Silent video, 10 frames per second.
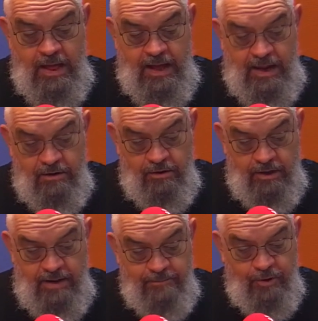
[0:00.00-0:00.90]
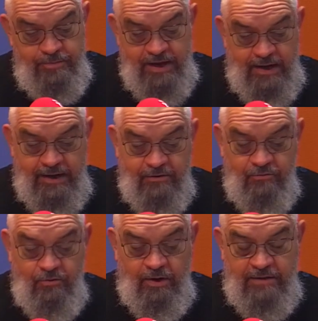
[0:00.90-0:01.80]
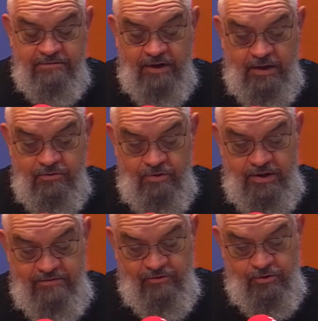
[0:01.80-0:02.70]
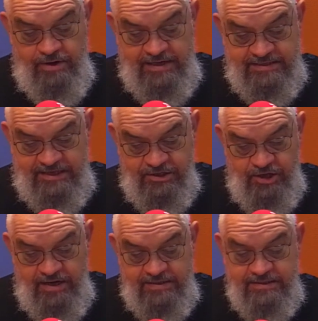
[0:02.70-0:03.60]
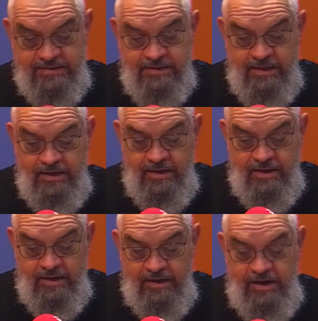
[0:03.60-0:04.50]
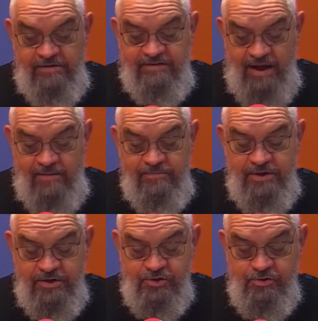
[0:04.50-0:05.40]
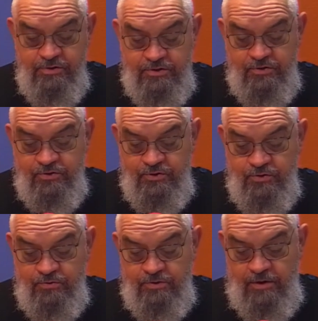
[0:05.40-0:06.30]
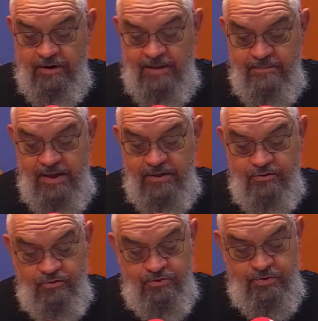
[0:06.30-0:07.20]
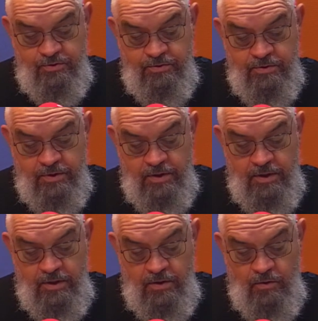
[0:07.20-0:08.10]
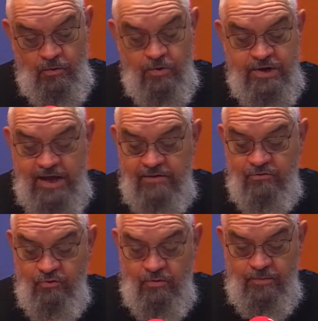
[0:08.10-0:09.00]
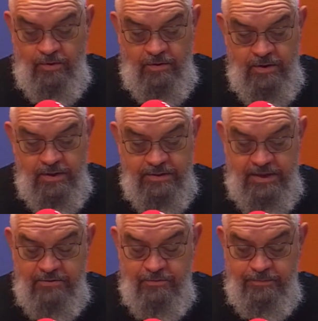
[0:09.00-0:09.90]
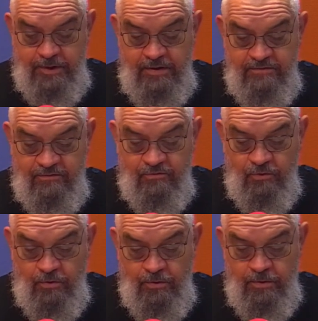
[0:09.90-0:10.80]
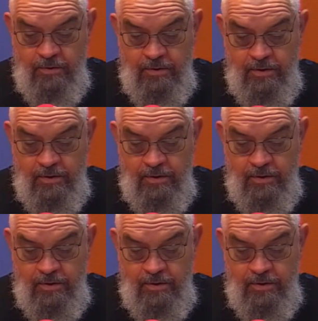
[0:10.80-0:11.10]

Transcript: Alors la première lecture est tirée du livre de la sagesse. Les âmes des justes sont dans la main de Dieu. Aucun tourment n'a de prise sur eux.